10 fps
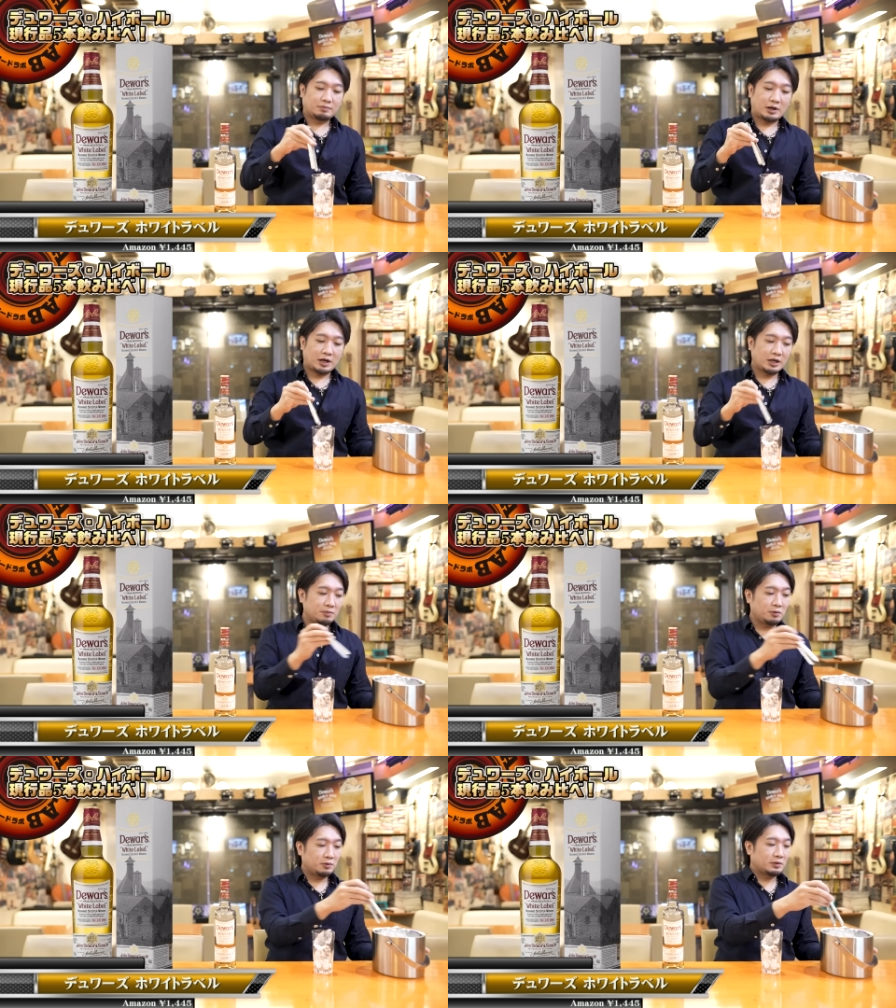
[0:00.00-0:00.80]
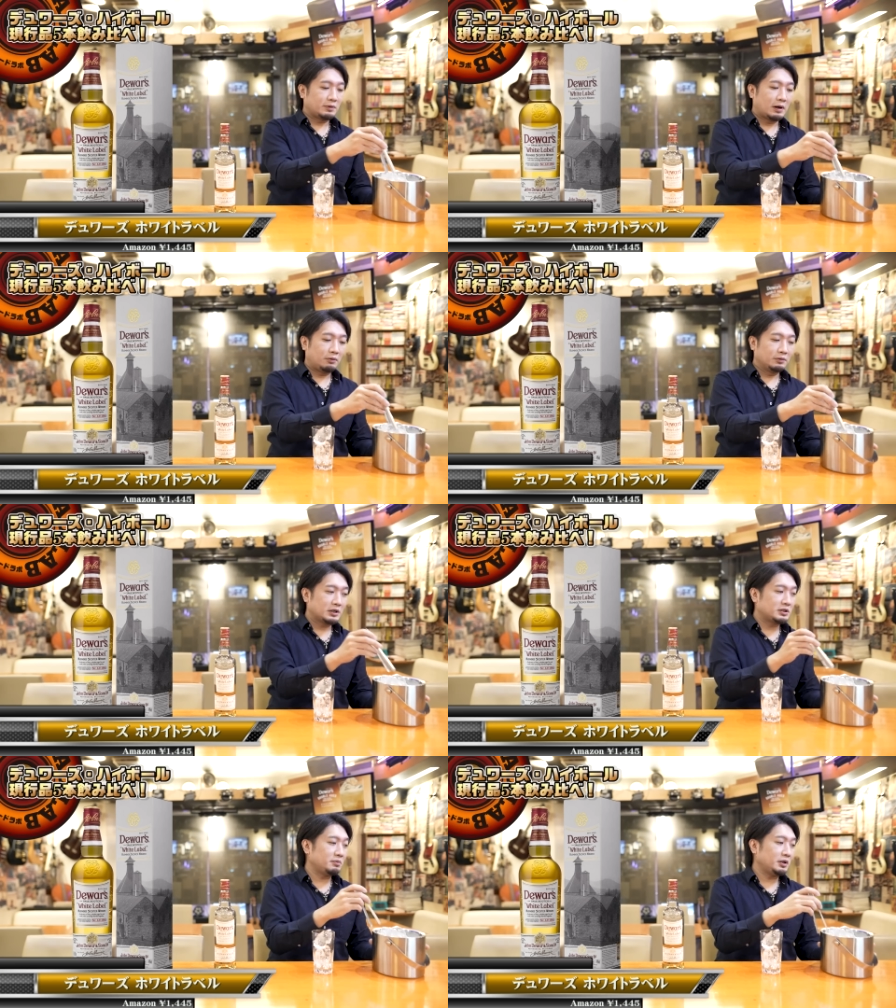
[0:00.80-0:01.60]
ハイボールではお
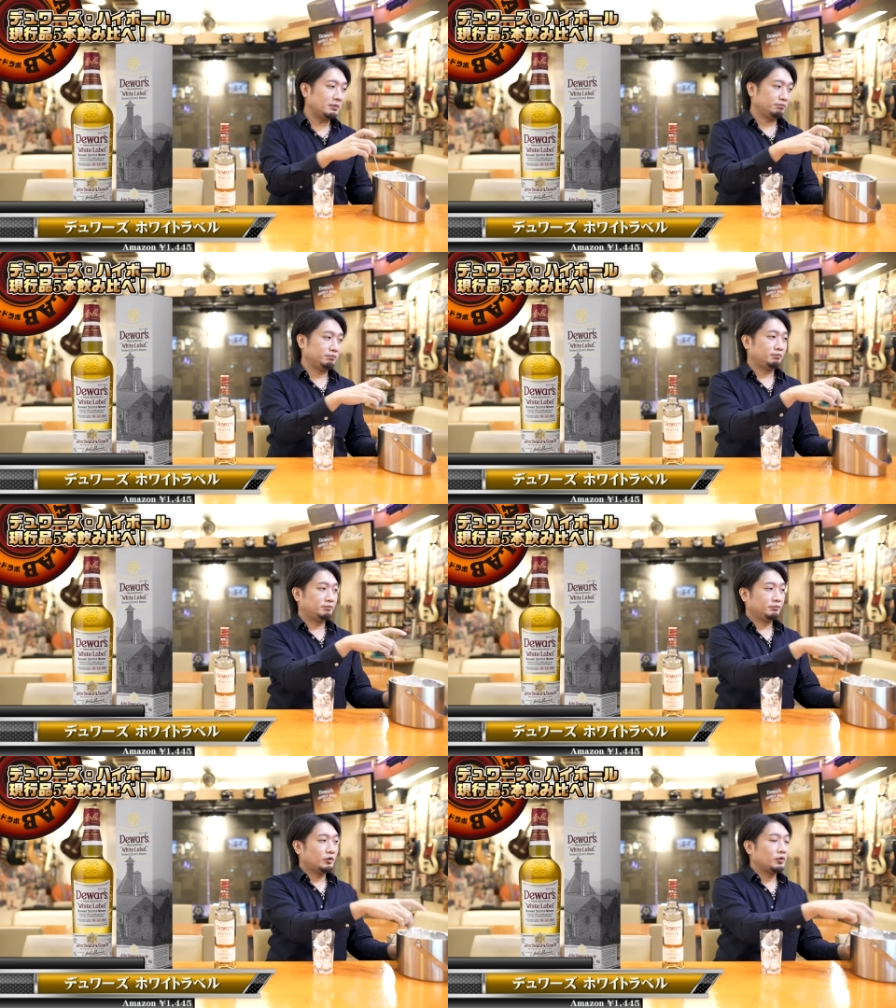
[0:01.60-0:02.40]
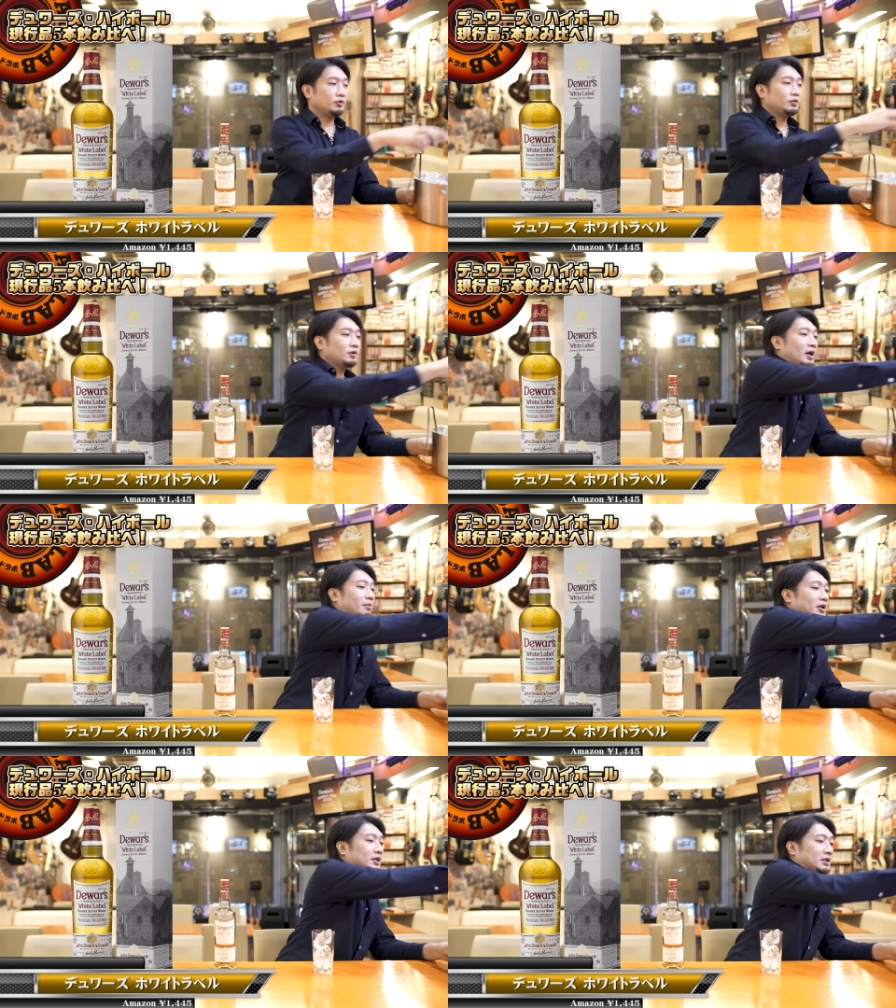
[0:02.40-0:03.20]
なじみというぐら
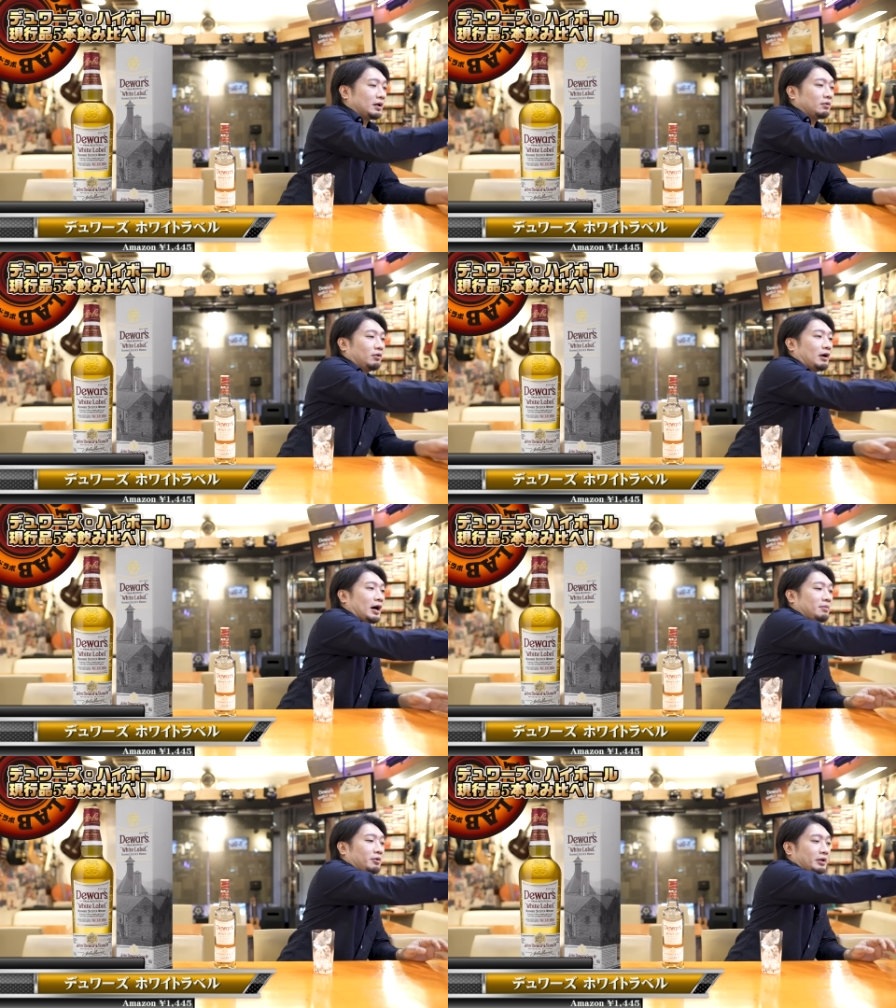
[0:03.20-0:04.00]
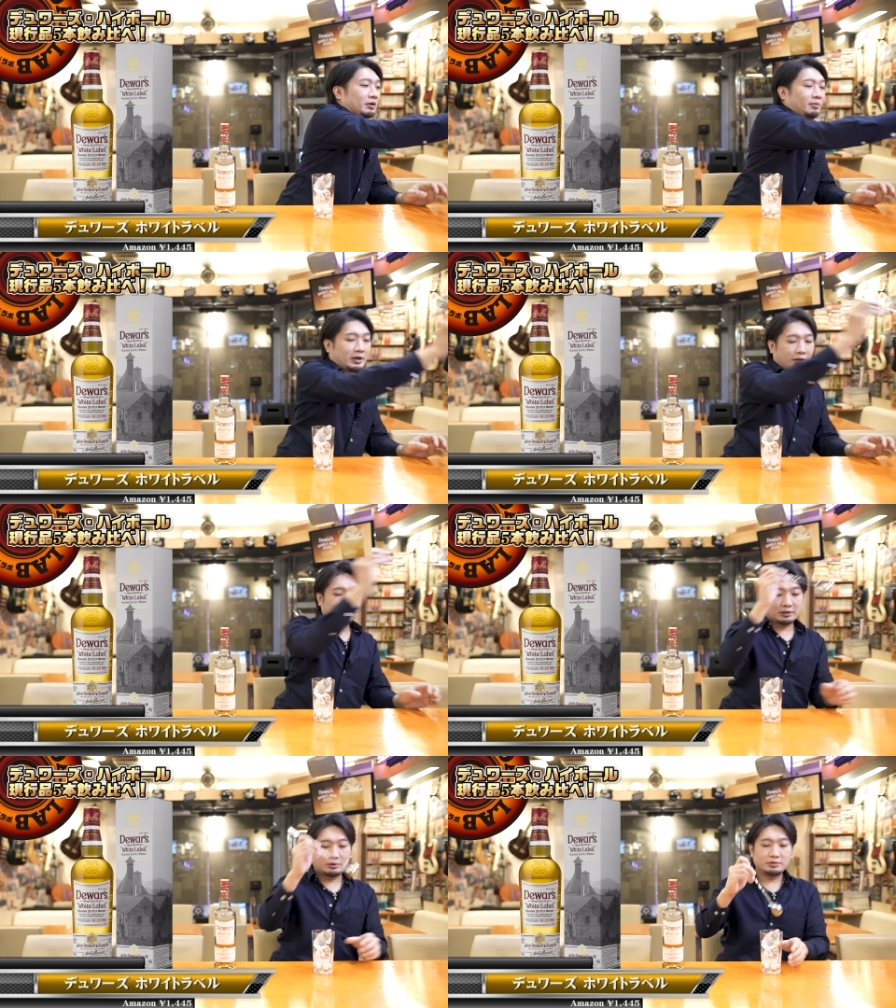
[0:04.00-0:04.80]
い皆さんこうハイボールで飲まれる
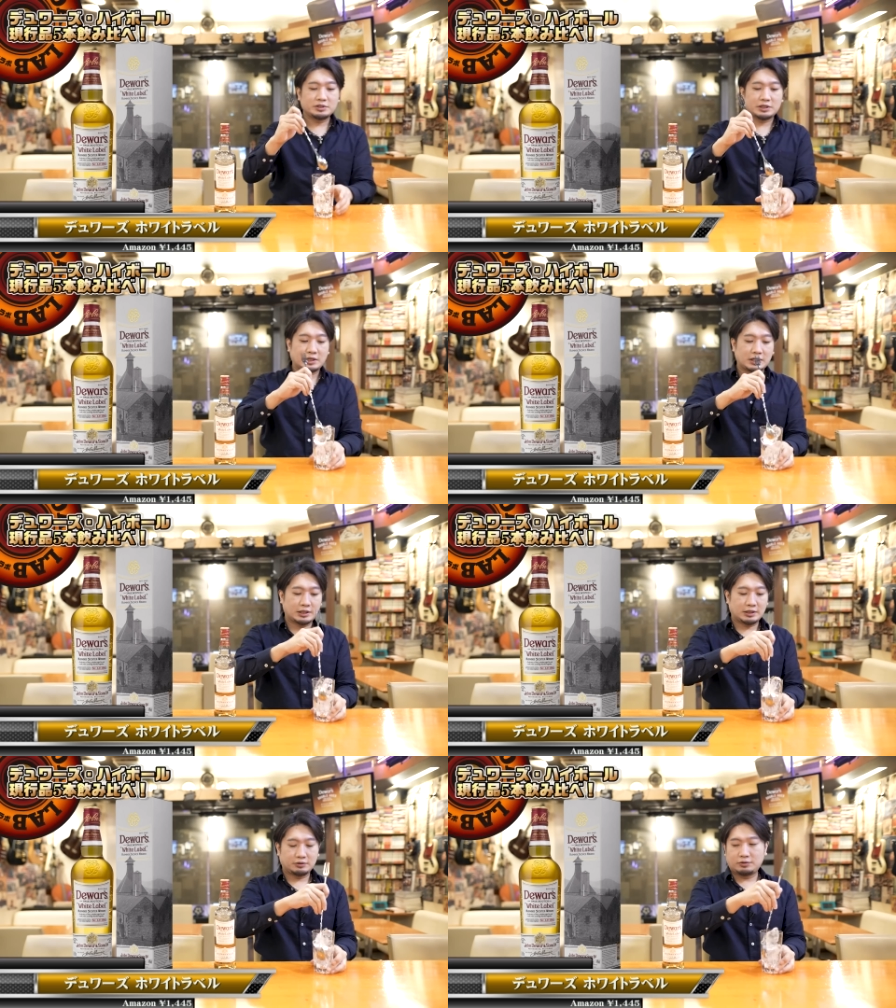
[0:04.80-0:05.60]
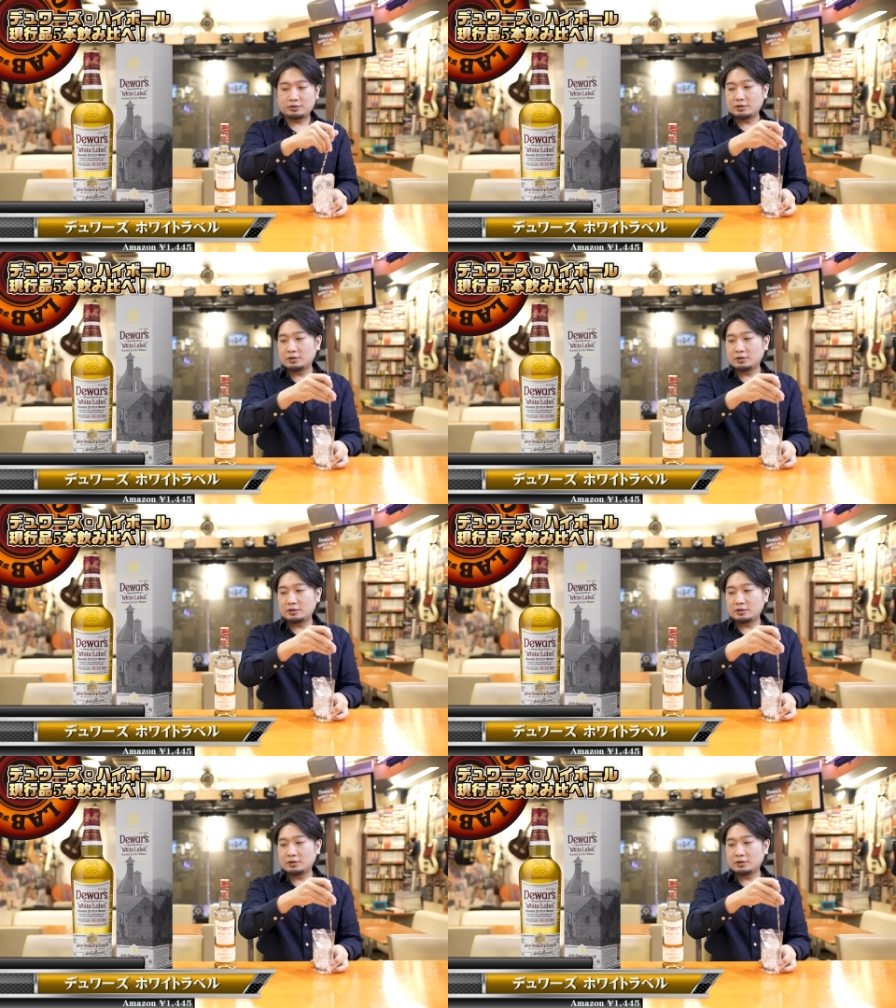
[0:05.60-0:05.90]
方多いんじゃないかなと